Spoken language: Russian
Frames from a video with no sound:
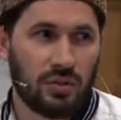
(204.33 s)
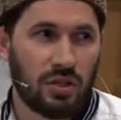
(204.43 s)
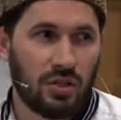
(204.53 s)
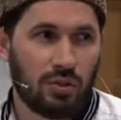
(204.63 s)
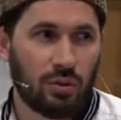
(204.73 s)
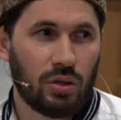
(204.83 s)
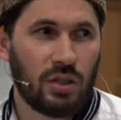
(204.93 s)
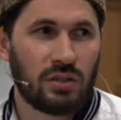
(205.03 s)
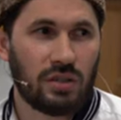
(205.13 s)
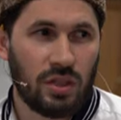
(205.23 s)
Насколько
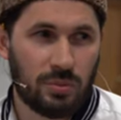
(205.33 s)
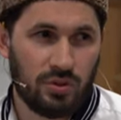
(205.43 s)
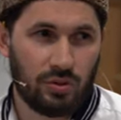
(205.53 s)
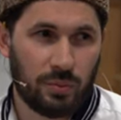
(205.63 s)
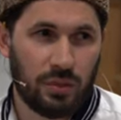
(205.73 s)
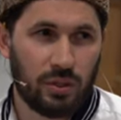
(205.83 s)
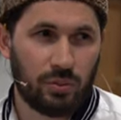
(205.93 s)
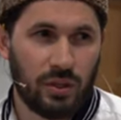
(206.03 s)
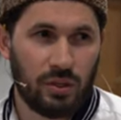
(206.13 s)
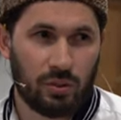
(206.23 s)
они рабство
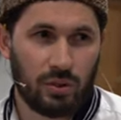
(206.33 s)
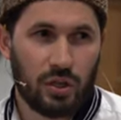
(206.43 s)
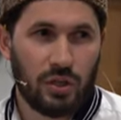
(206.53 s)
проявляют,